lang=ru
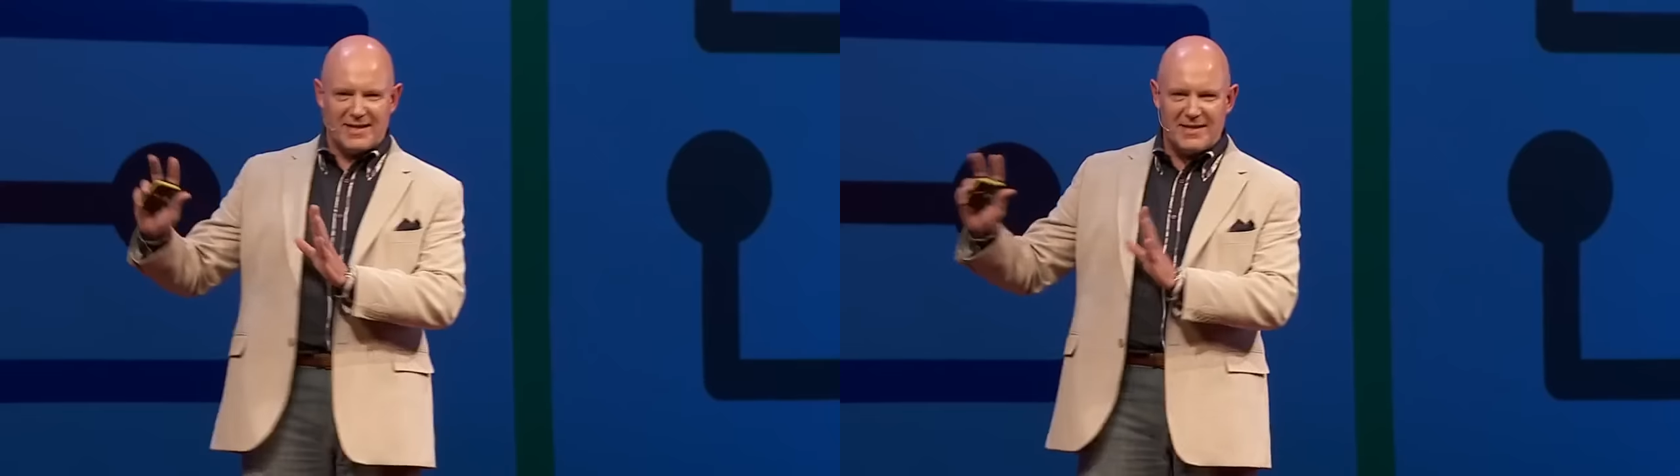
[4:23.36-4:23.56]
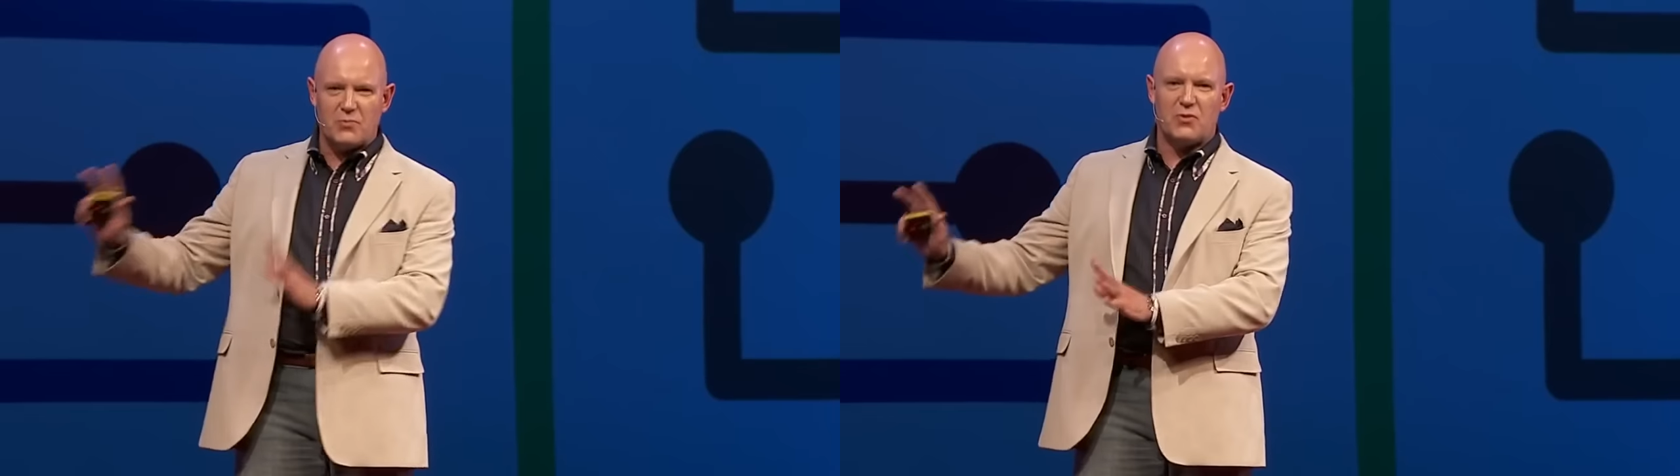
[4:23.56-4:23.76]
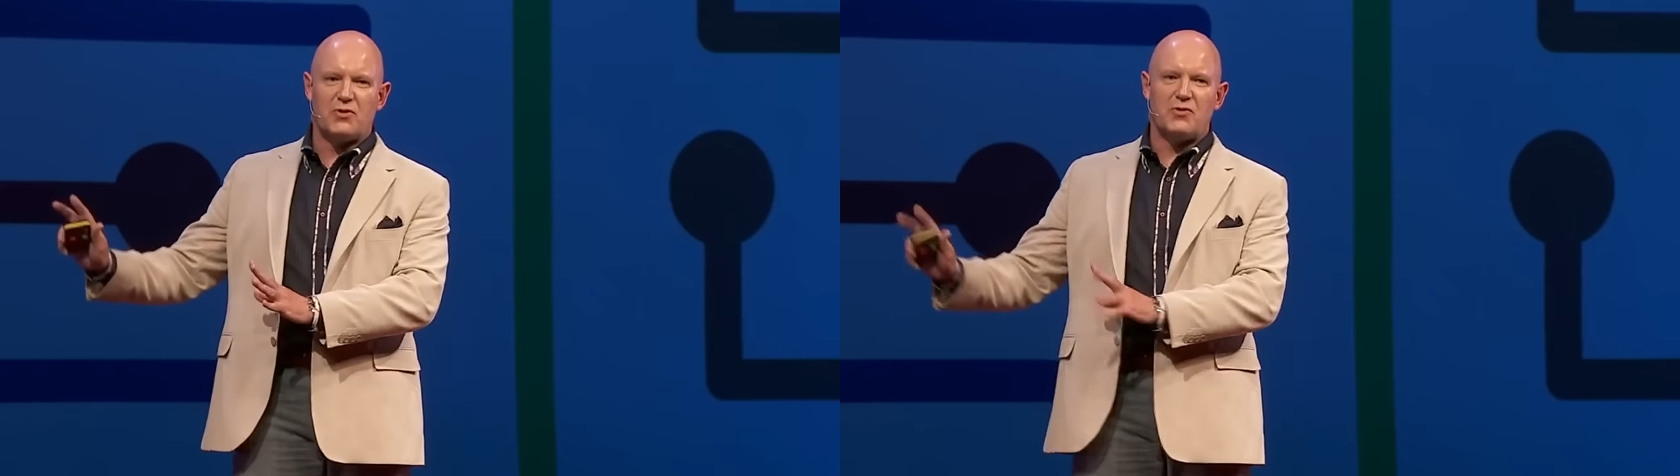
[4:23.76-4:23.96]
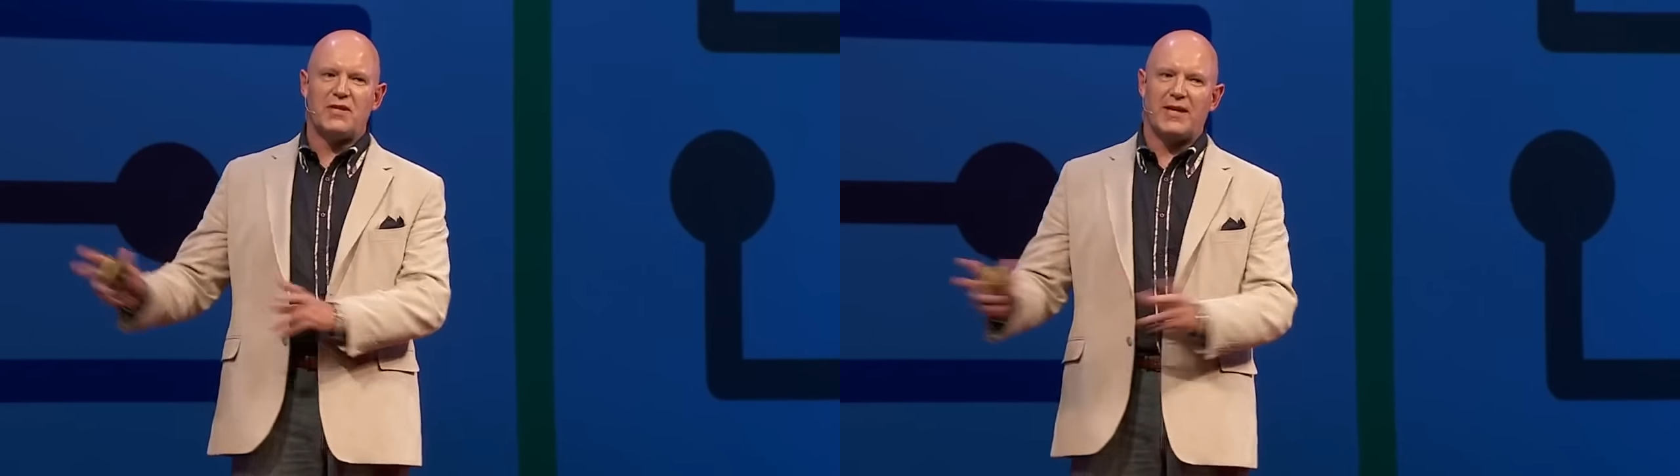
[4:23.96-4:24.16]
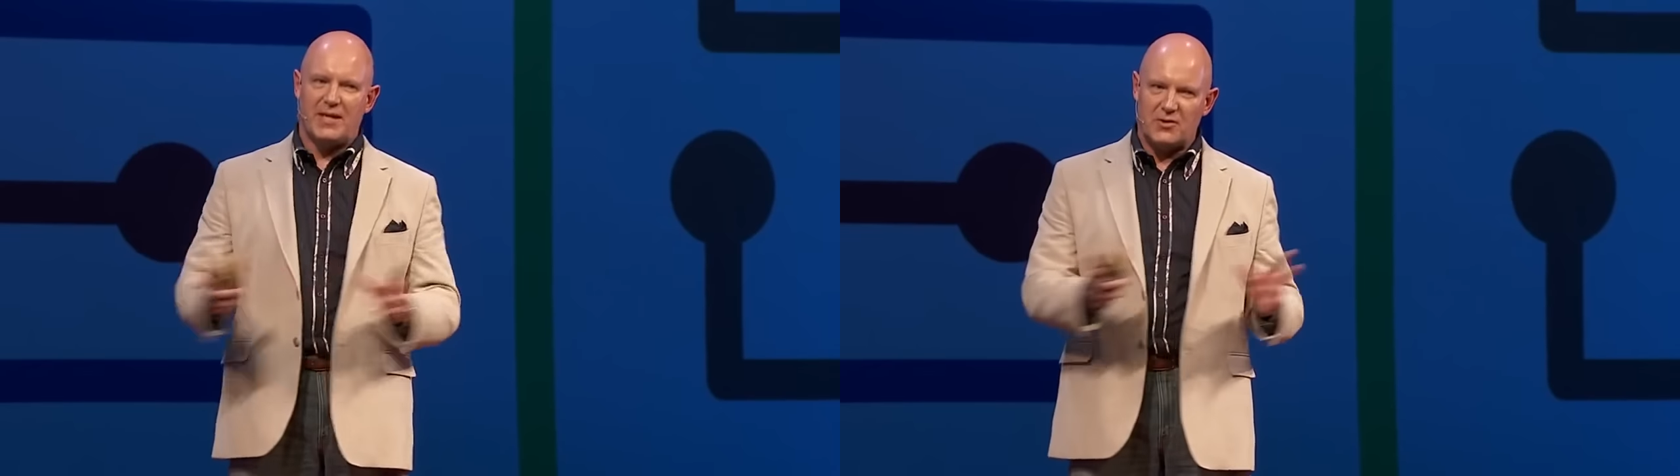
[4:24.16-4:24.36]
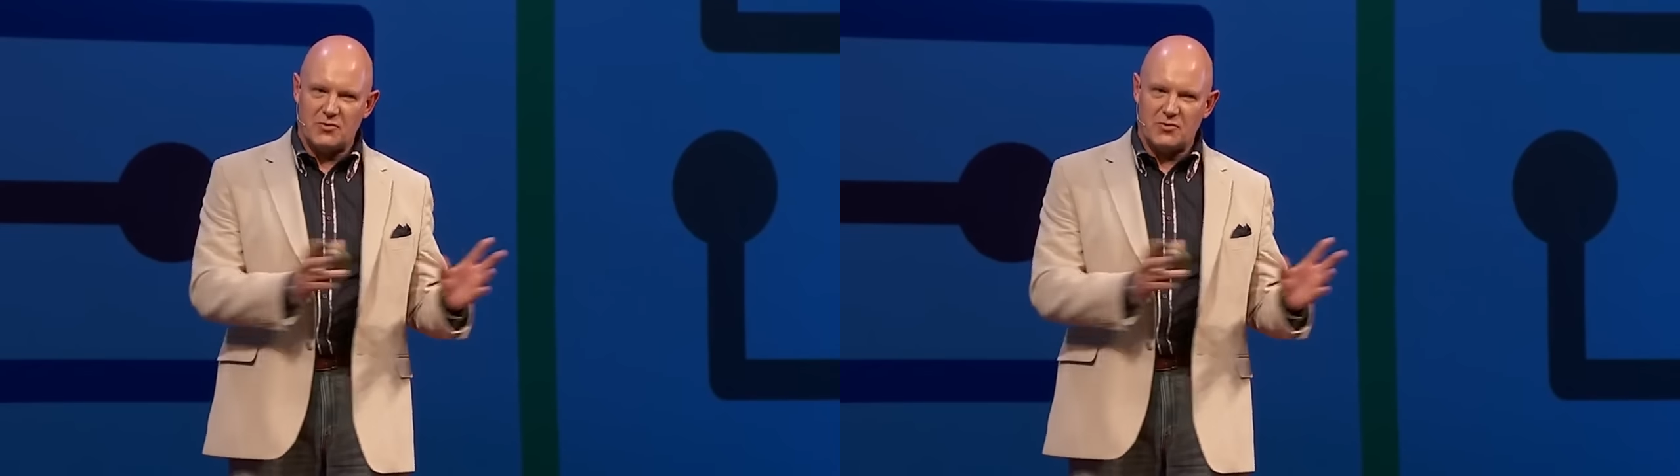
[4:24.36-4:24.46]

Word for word: то, что ты говоришь, но